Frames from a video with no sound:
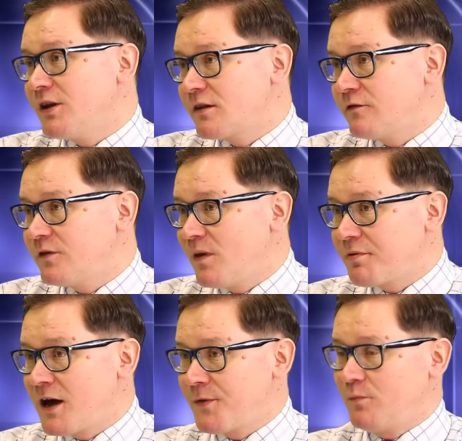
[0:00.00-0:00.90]
nie są
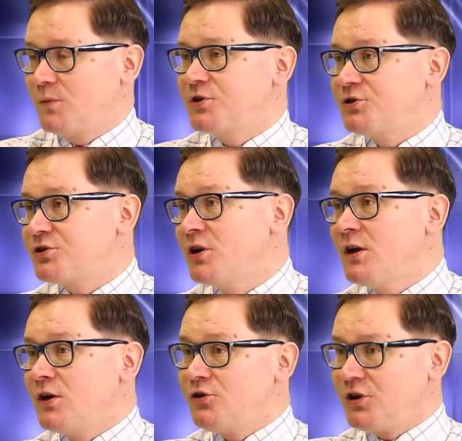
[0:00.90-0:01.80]
wybierane, bo przecież
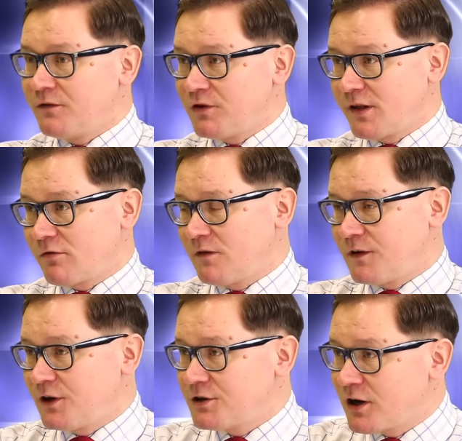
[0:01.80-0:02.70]
nikt
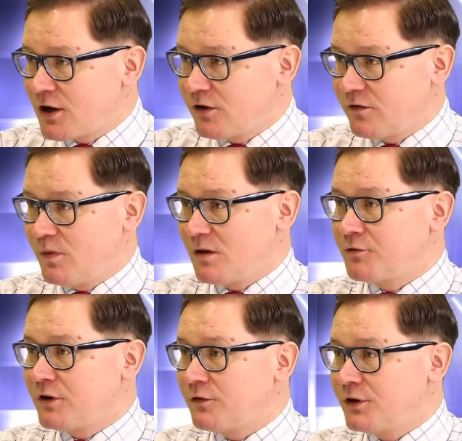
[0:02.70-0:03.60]
Władysława Dajczaka nie
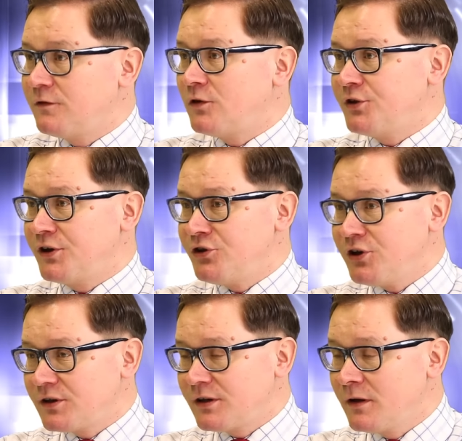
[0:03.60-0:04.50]
wybierał na wojewodę,
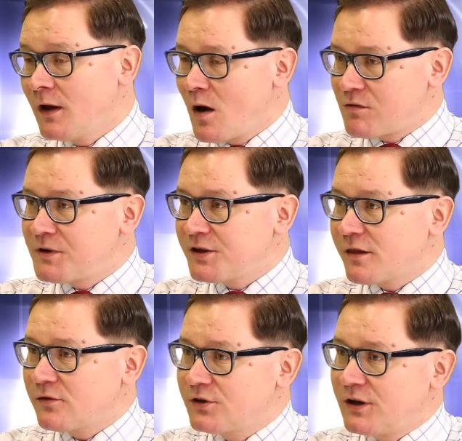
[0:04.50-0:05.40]
nikt Romana
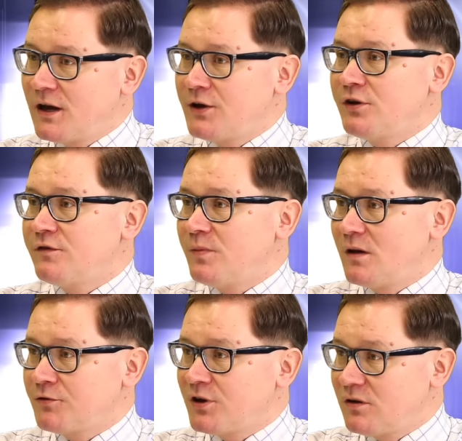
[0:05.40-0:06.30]
Sondeja nie
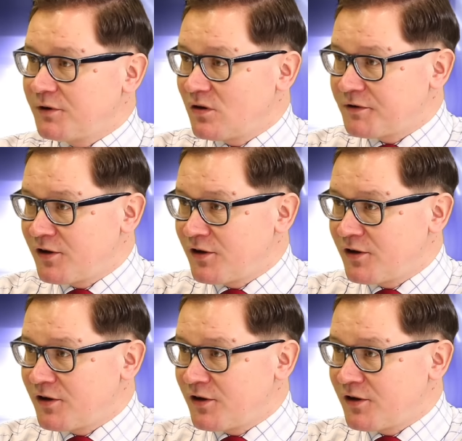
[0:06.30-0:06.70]
wybierał na dyrektora